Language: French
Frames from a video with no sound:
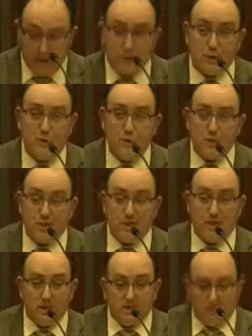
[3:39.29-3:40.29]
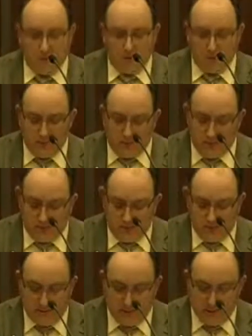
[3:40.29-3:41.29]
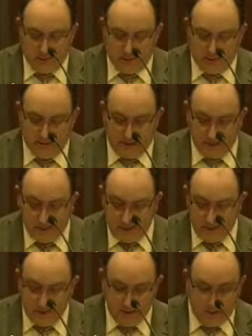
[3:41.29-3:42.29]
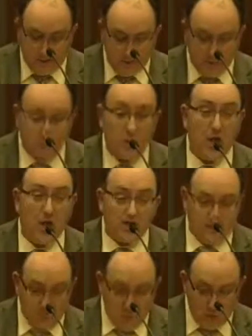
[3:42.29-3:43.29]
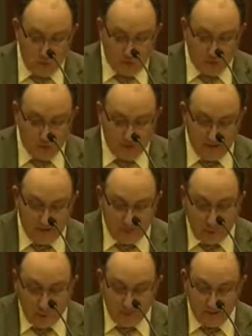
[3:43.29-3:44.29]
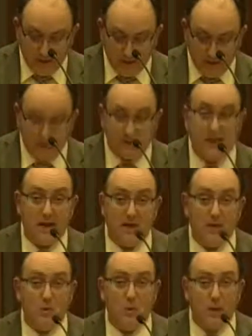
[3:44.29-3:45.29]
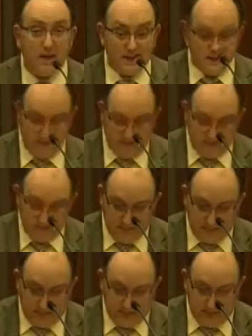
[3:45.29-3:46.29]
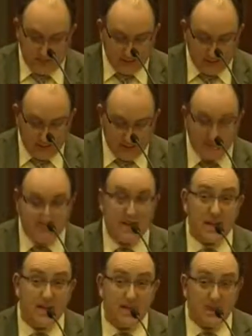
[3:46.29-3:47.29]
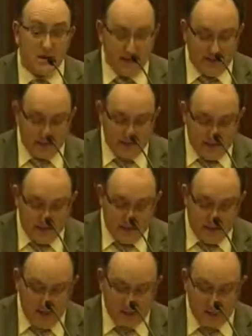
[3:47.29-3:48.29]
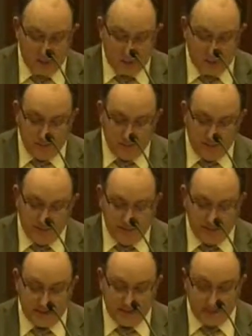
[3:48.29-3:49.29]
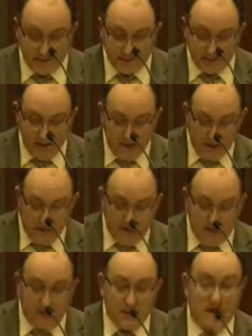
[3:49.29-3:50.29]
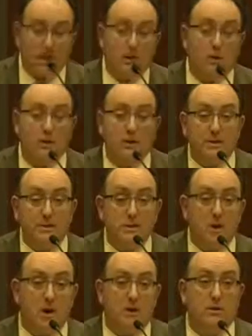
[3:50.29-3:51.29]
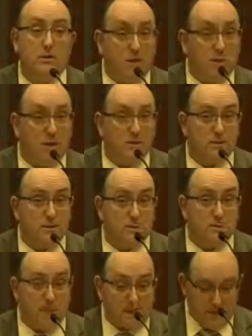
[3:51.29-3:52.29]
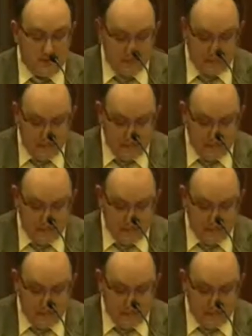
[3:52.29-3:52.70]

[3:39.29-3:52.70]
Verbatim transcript: Ce musée, et on, le voit euh, sur leur site Web, est le plus grand dépôt d'archives non gouvernementales au Canada, avec plus de 5 kilomètres linéaires de documents dans ses réserves qui racontent l'histoire de l'ouest du pays.